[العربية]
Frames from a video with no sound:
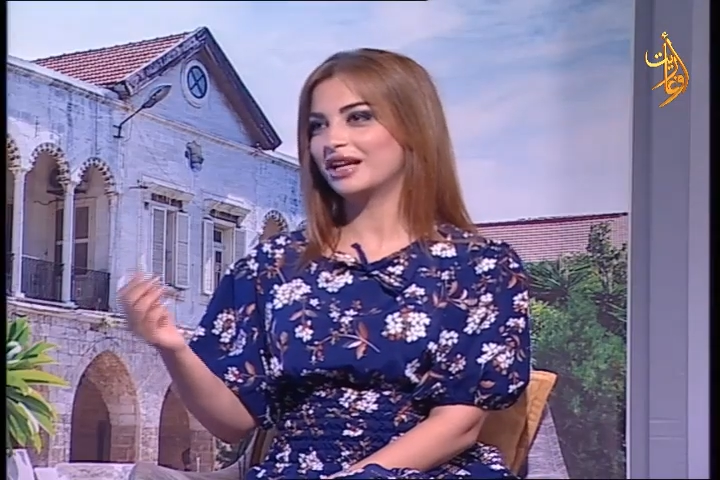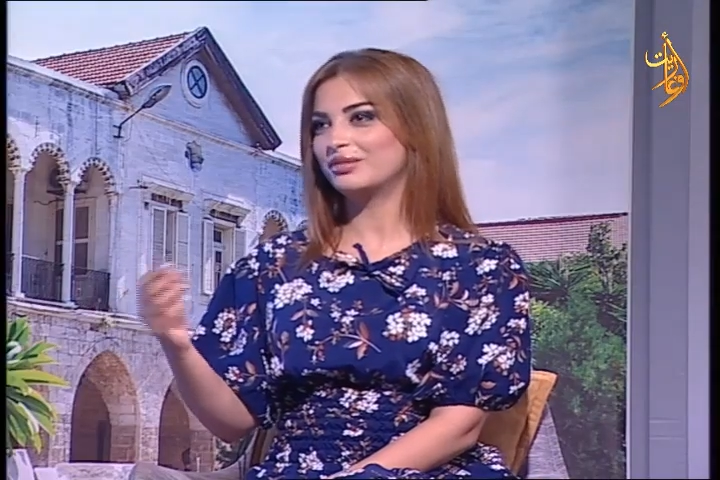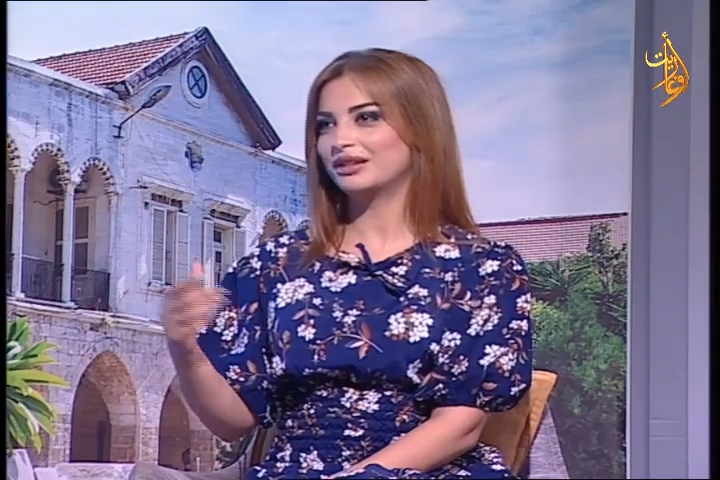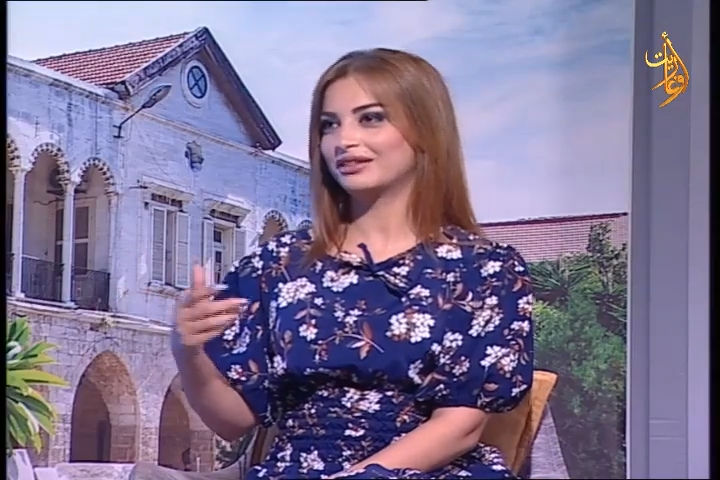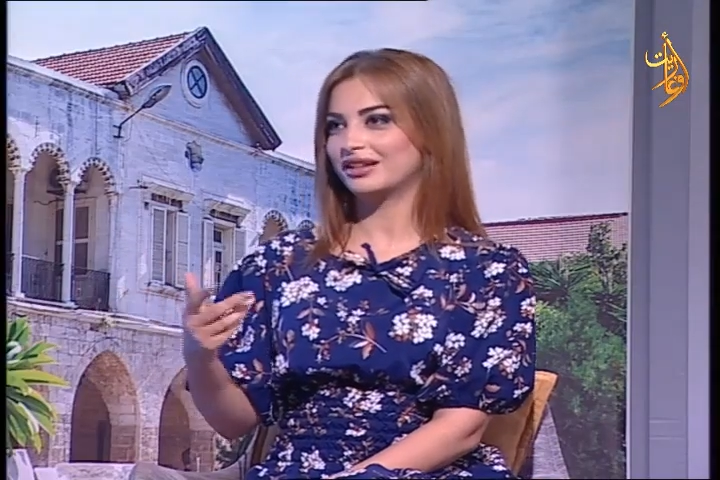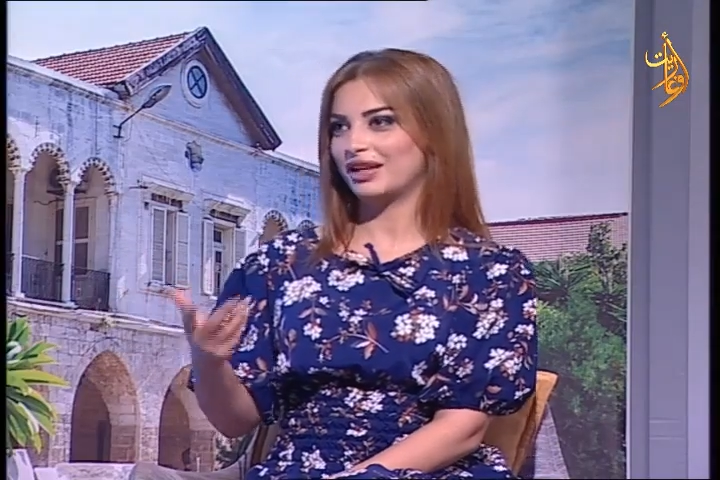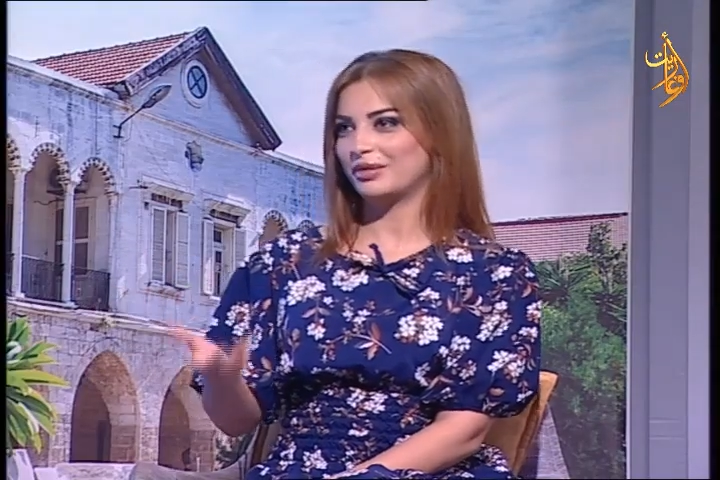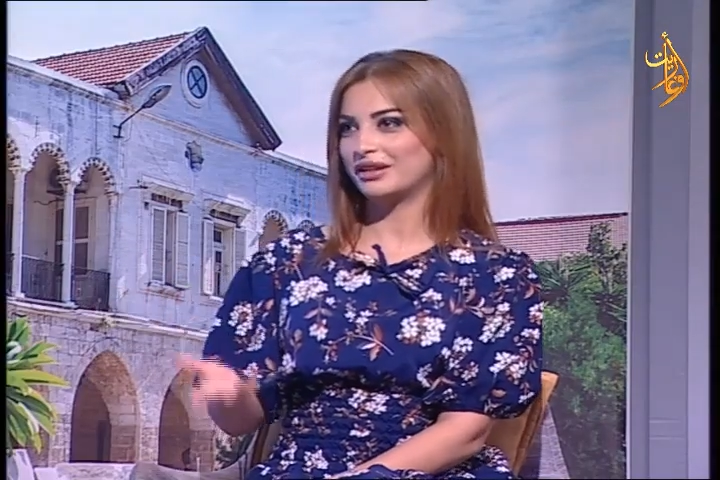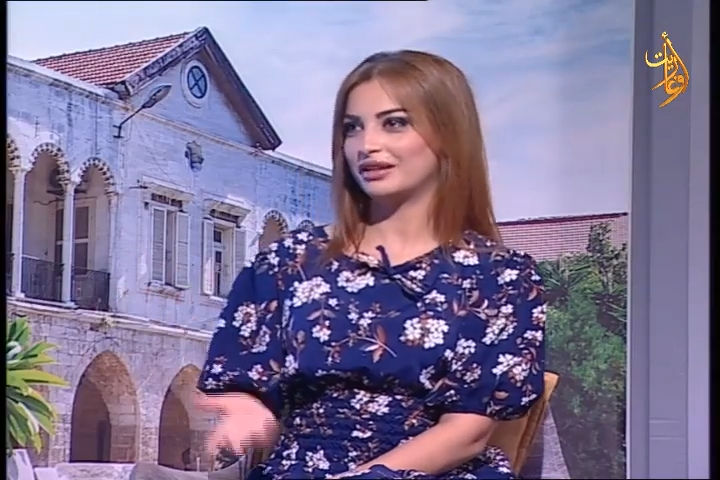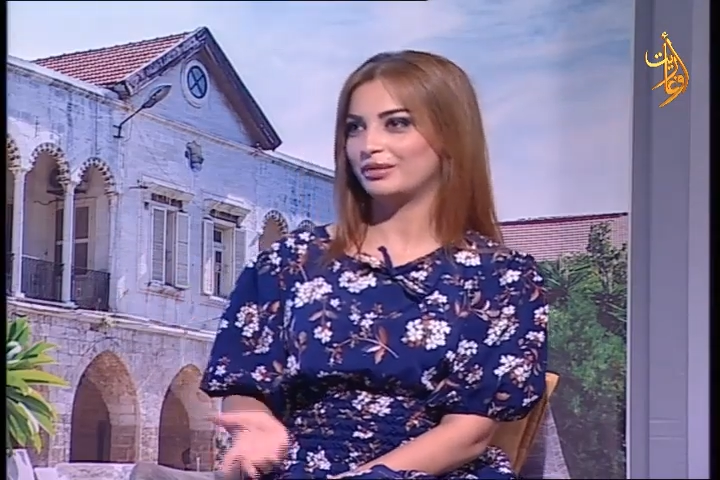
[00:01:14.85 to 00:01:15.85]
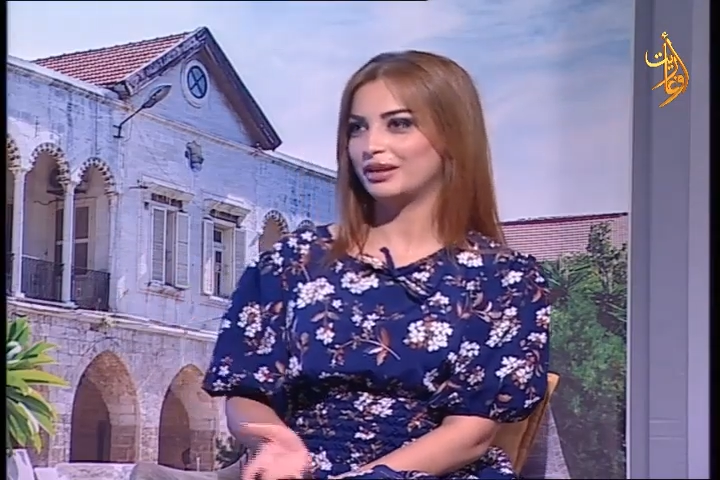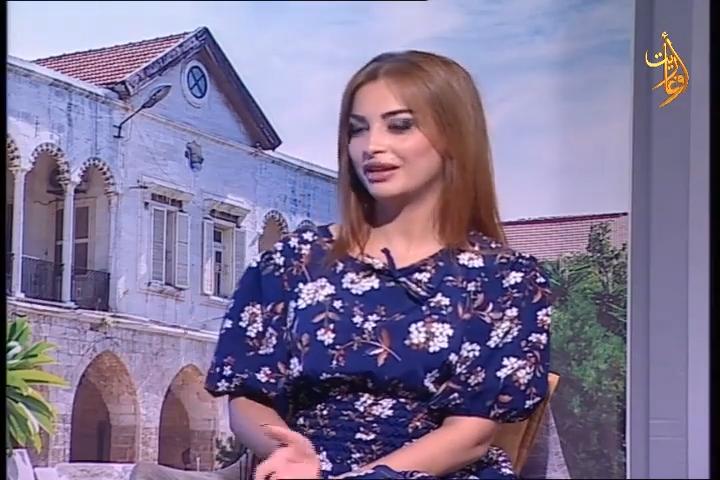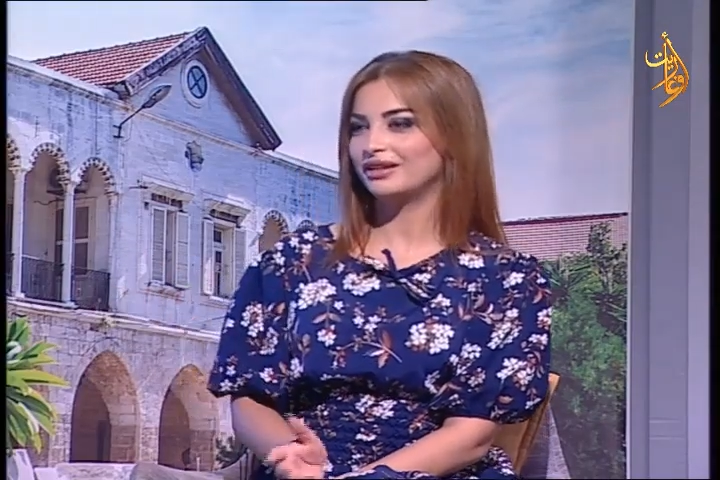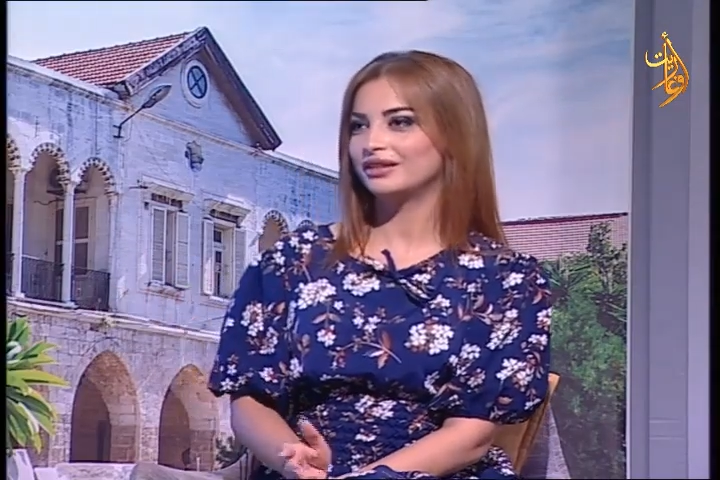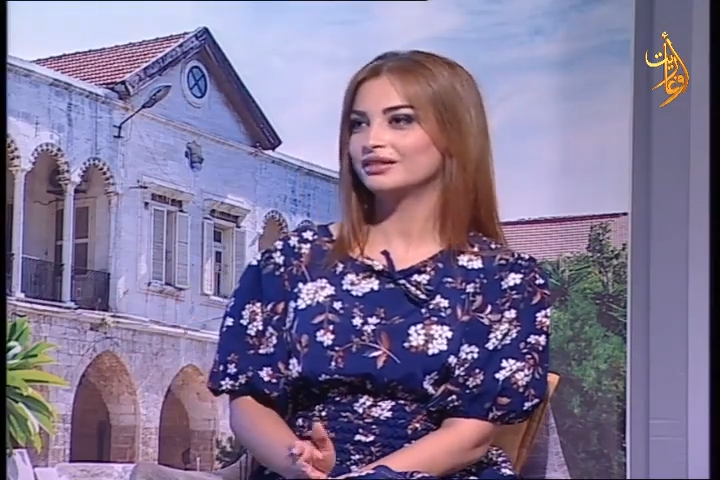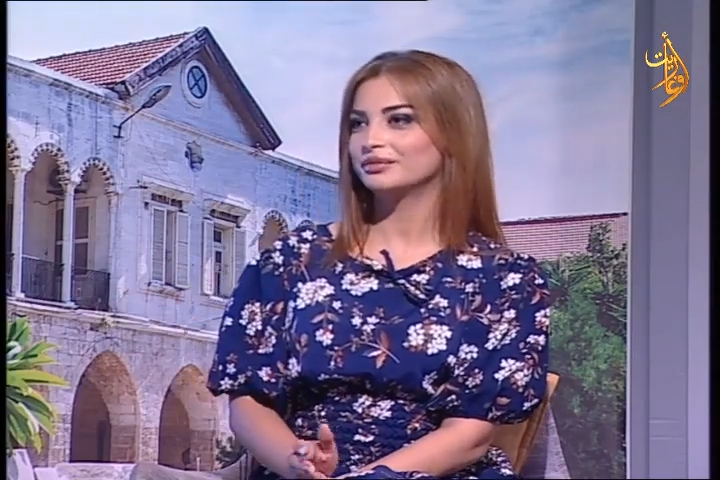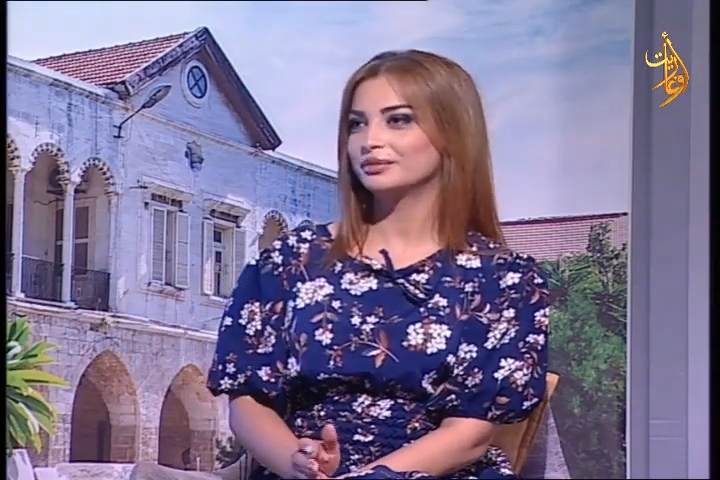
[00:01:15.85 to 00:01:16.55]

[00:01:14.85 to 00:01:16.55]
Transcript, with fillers: يعني قبل الطلعه برا ضمن خطه